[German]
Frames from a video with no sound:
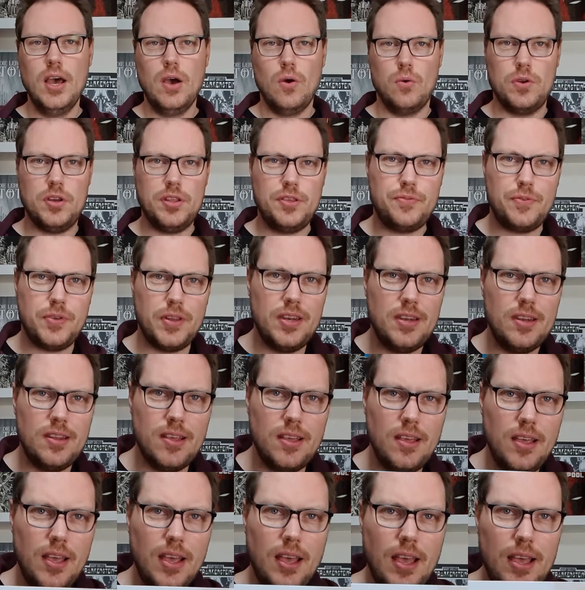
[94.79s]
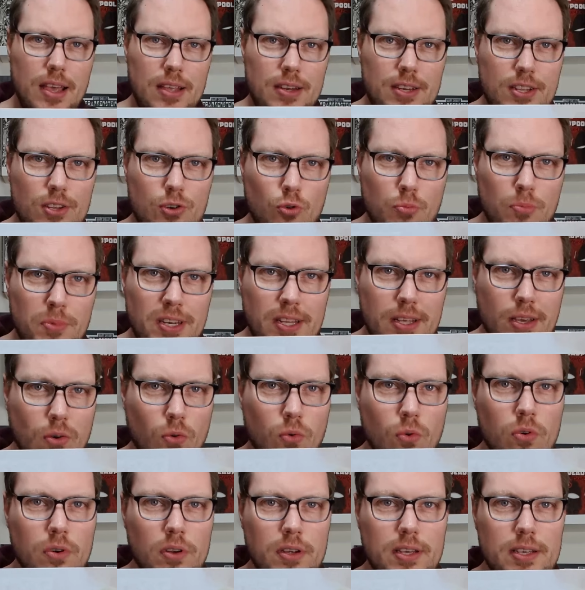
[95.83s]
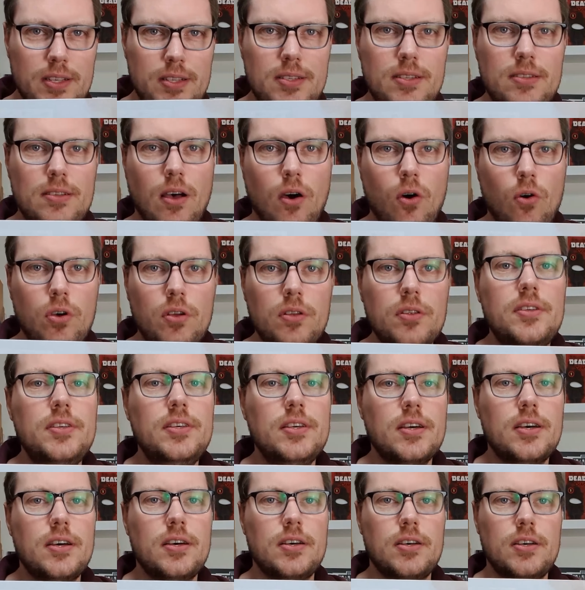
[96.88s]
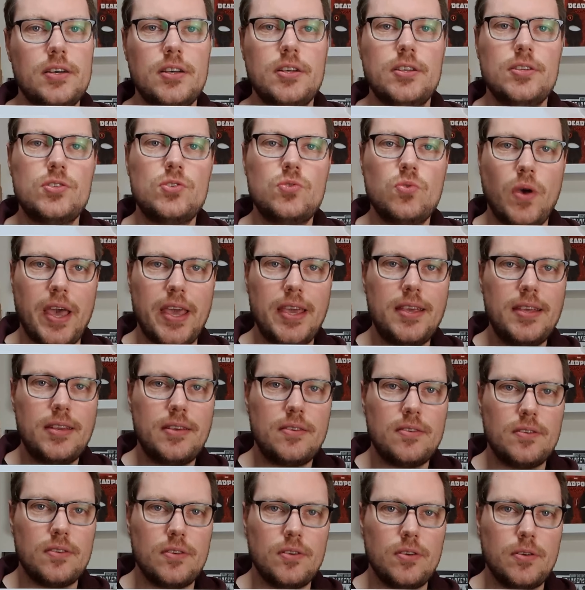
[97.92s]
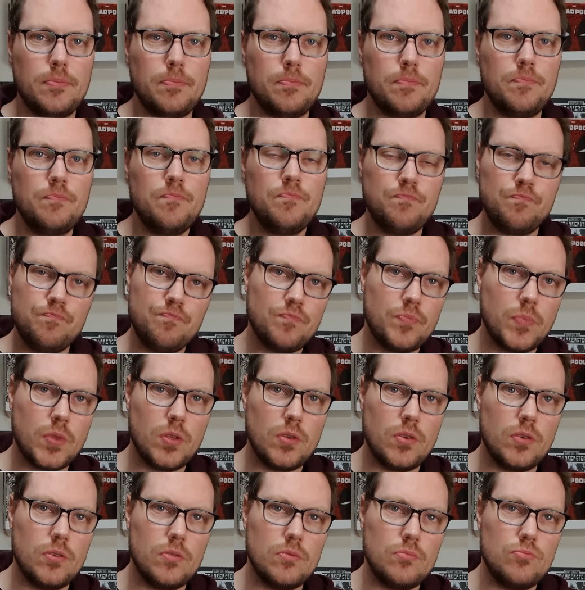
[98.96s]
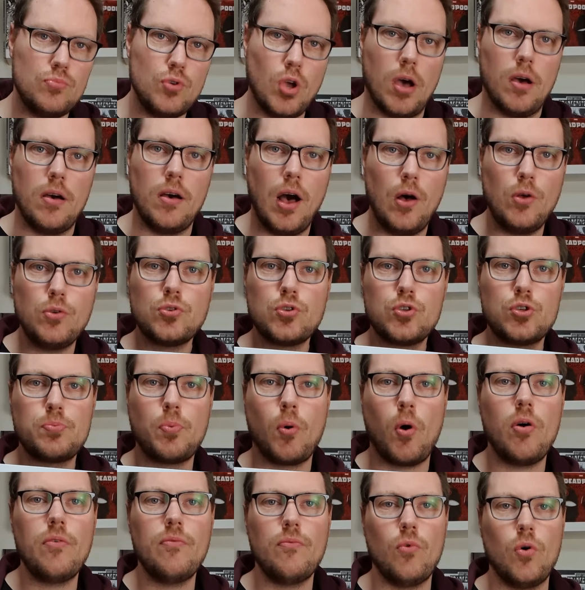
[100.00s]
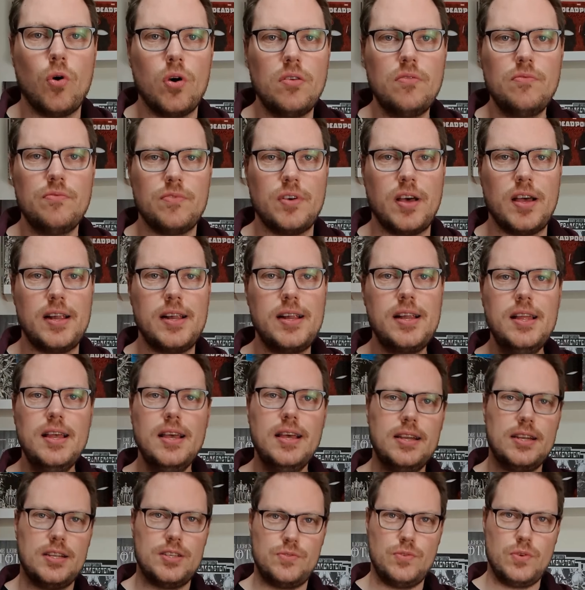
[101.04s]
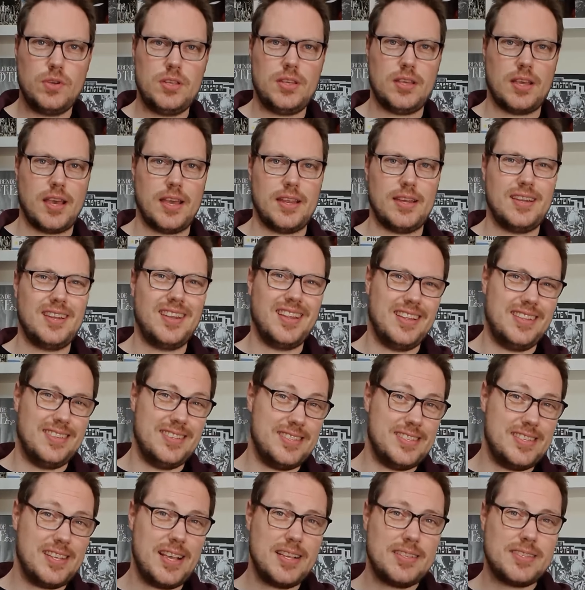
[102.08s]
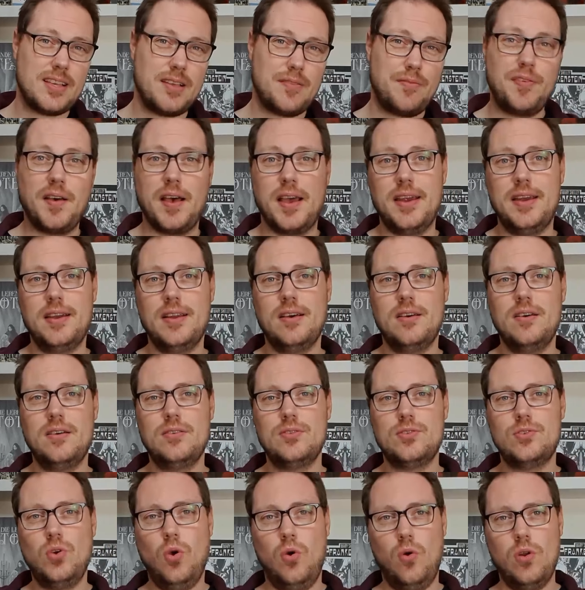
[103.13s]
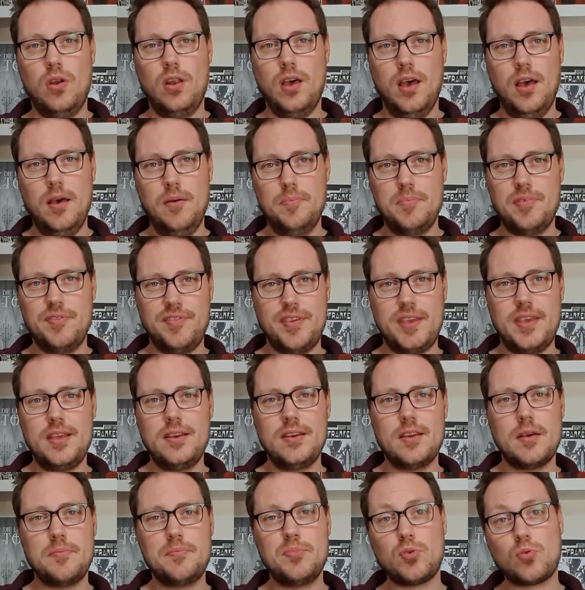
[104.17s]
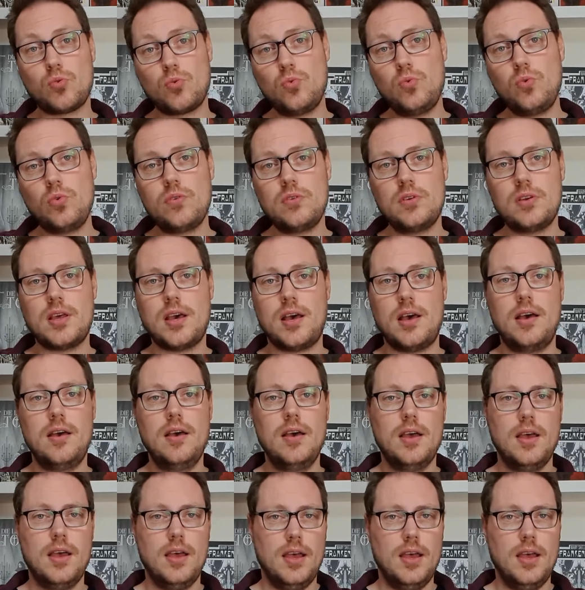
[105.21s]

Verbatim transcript: und ich finde, die Nominierung ist auch hier äh, zu Recht ähm, äh, ja, ausgesprochen worden, weil das wirklich ein sehr, sehr feiner, toller, bewegender, berührender